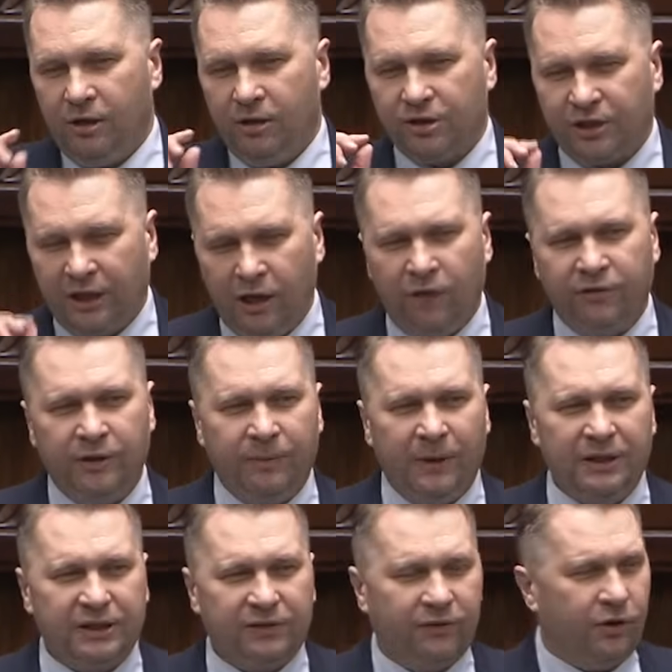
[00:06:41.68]
Szanowni
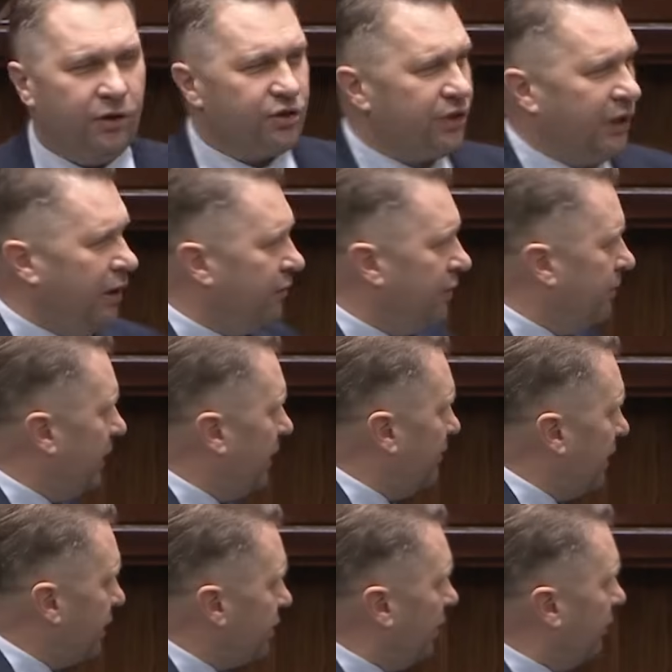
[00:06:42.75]
Państwo, szanowny Panie
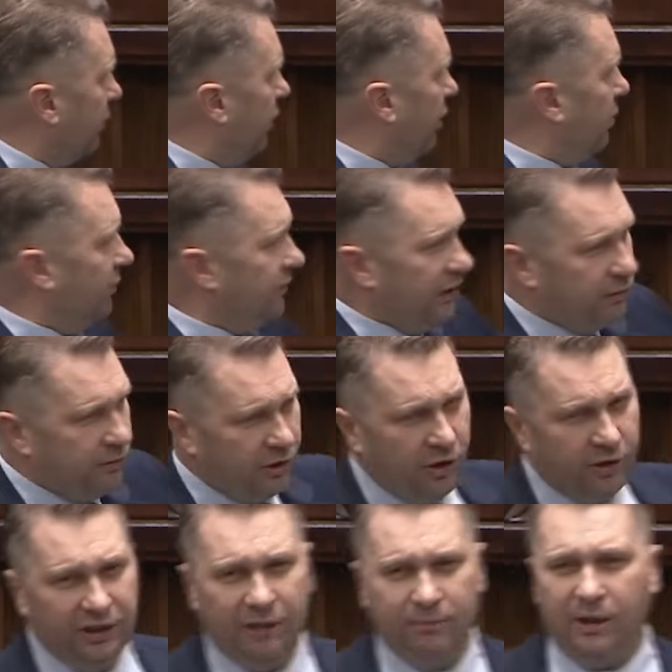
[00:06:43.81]
Marszałku Hołownia,
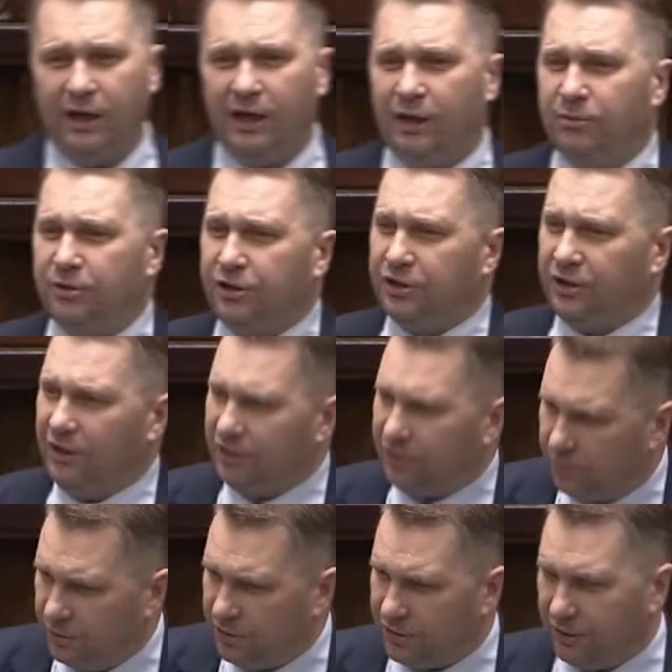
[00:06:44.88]
którego nie ma, ale myślę, że nas
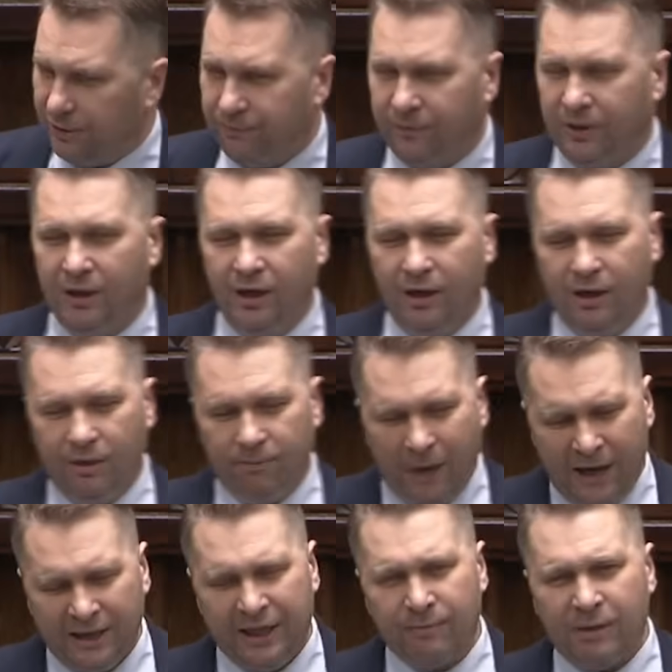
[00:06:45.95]
słyszy.
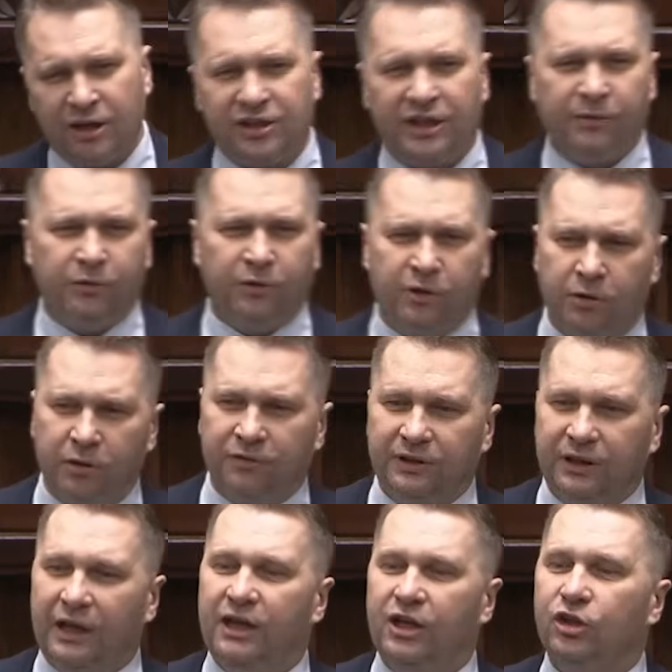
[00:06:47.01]
Panie Marszałku
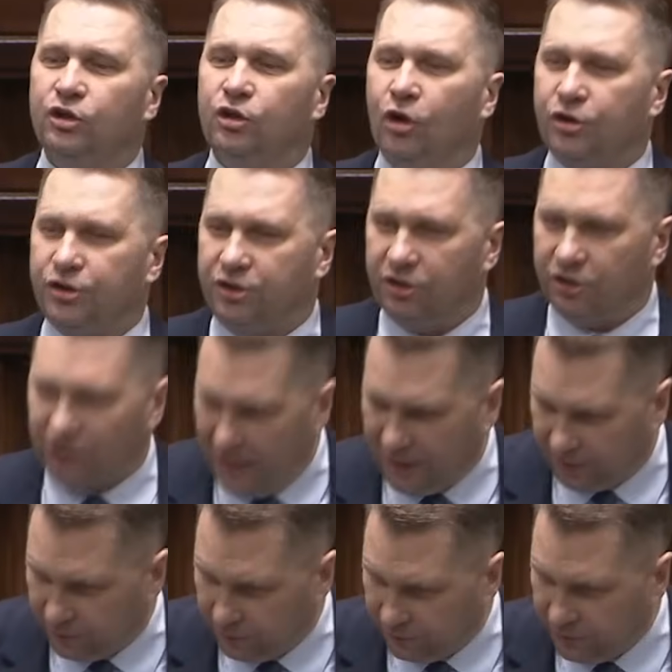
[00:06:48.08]
Hołownia, dość
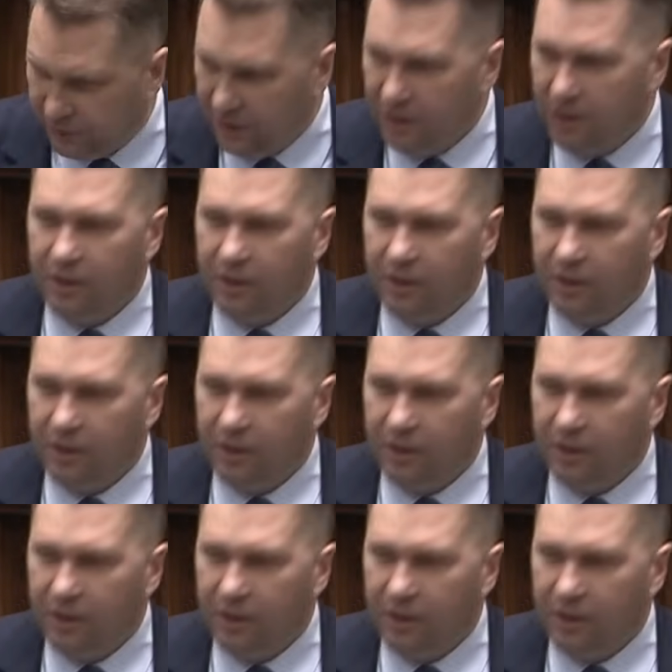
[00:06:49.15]
żartów.